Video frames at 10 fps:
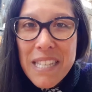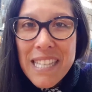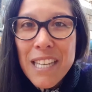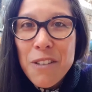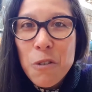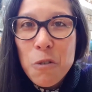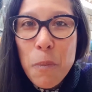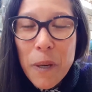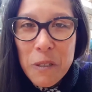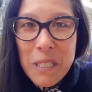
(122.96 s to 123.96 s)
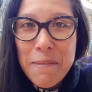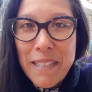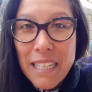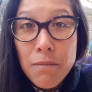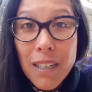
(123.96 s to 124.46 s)
passé, super gentil
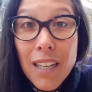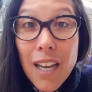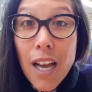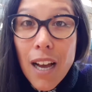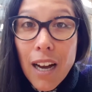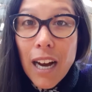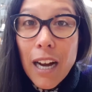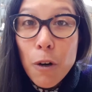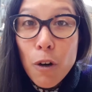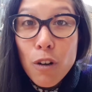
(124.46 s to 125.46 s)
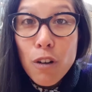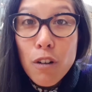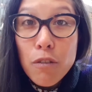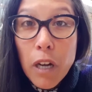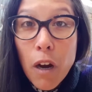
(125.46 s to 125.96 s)
madame. Alors
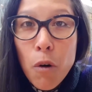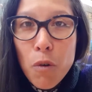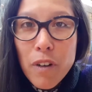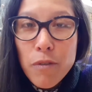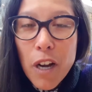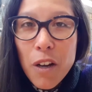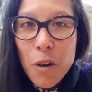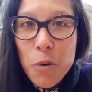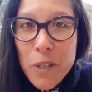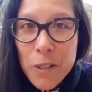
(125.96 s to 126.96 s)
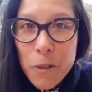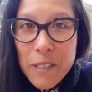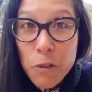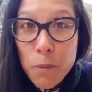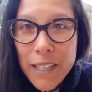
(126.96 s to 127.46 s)
euh, voilà, on va voir euh, où est-ce que
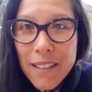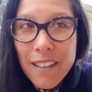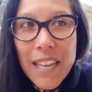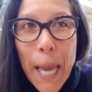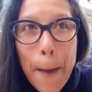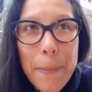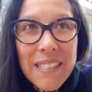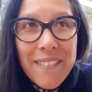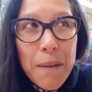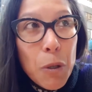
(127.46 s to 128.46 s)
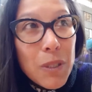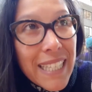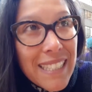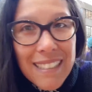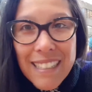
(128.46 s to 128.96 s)
ça nous mène, mais c'était vraiment
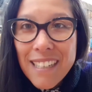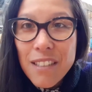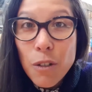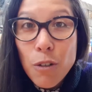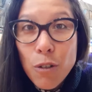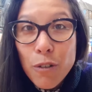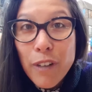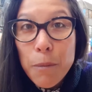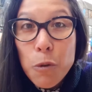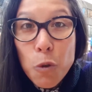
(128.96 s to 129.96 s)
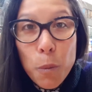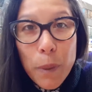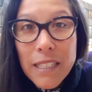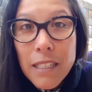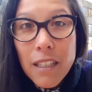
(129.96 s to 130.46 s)
très intéressant, euh, vraiment une
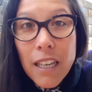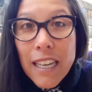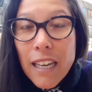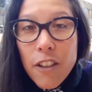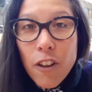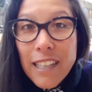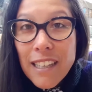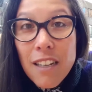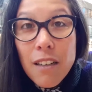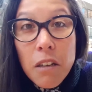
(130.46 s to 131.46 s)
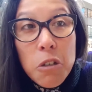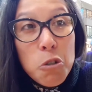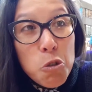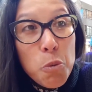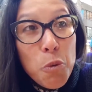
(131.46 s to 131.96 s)
compagnie dans laquelle
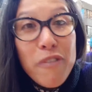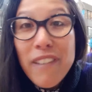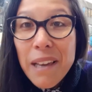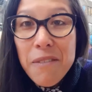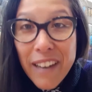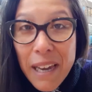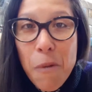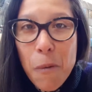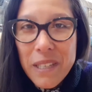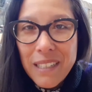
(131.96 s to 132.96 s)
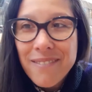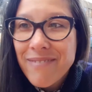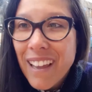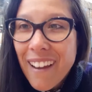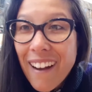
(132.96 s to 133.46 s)
je me verrai vraiment bien.
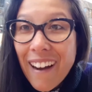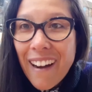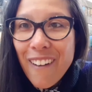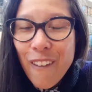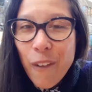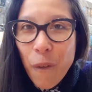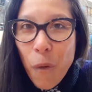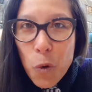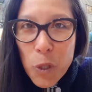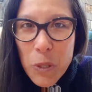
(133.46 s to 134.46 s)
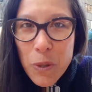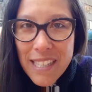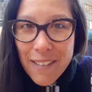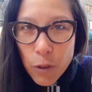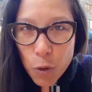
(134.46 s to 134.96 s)
Alors on continue
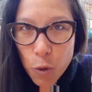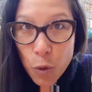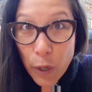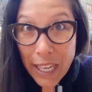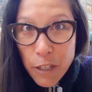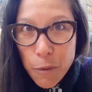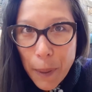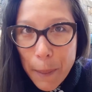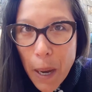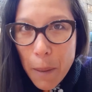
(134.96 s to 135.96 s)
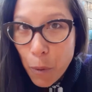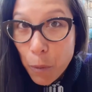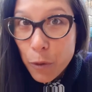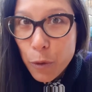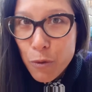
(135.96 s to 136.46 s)
les aventures et je me prépare pour
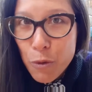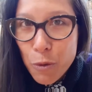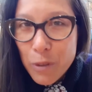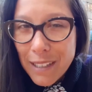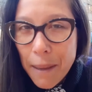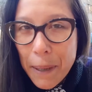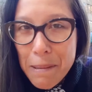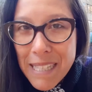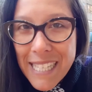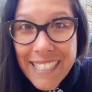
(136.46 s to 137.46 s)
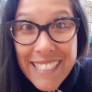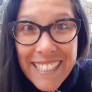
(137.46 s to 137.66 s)
l'entrevue de cet après-midi.